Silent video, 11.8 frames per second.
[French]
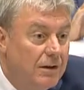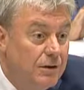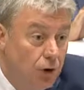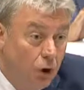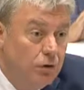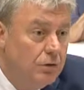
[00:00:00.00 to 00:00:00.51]

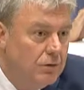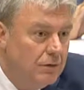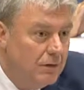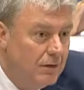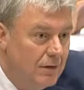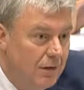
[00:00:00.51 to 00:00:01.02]
donne.
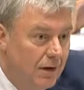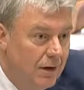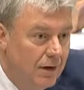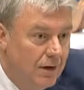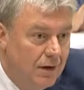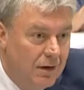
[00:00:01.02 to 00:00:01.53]

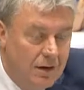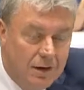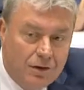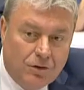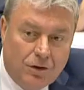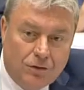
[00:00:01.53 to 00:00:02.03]
Euh,
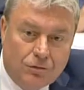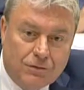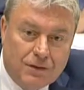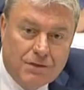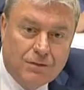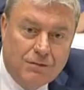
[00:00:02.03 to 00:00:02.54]
et, je
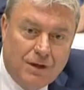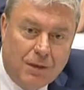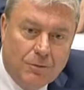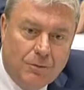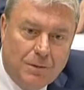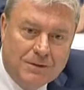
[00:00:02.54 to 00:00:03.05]
tiens ce
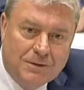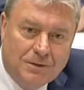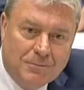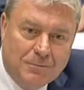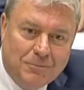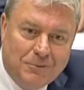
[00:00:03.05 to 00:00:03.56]
verbe, parce qu'à
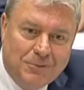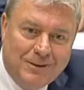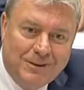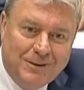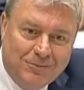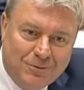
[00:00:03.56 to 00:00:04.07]
un moment
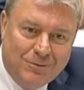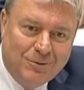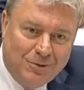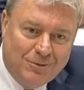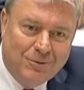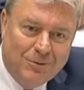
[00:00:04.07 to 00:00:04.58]
donné, il
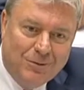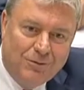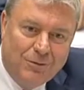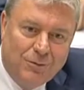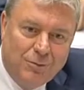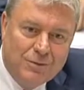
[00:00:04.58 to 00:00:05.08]
faut,
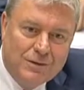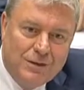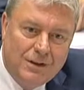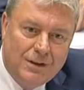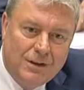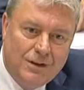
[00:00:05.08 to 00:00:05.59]

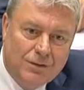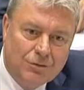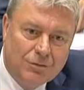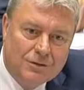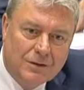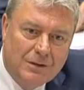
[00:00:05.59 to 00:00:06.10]
pousser les,
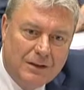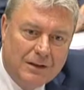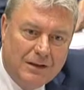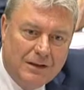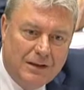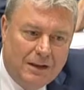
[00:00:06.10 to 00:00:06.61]
choses.
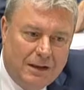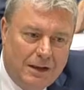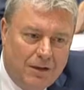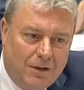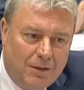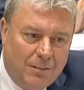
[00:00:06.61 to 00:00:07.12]

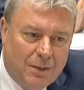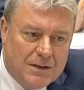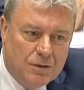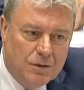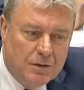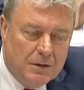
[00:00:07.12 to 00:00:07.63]
Et euh,
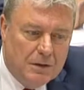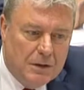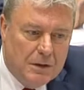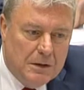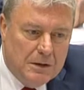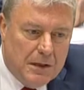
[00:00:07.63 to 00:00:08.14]
parce que
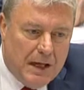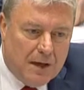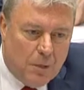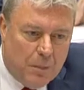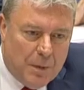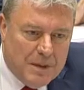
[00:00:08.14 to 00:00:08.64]

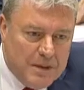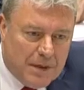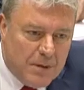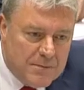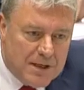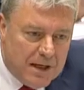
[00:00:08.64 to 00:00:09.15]
accompagner
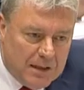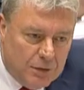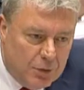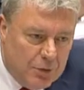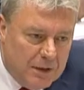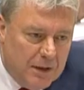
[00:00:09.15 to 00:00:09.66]
comme ça et
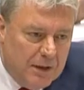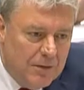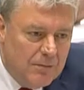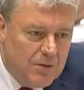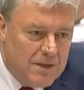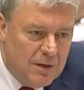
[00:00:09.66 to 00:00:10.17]
donner,
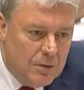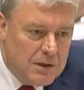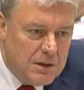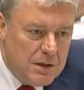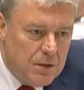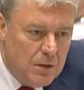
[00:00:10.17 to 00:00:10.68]
c'est
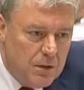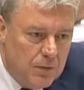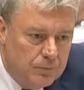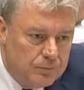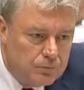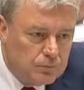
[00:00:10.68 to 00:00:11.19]
aussi
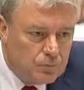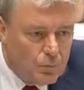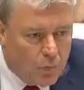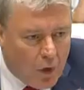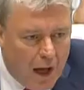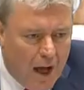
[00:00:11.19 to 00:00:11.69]

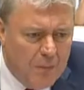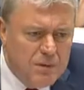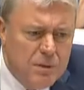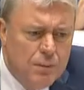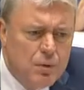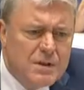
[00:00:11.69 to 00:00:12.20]
un
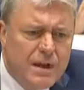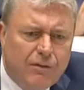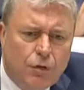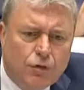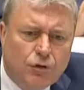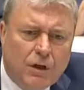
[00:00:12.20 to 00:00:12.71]
petit peu
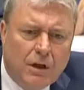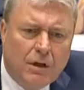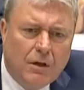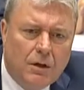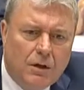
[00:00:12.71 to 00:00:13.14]
s'affranchir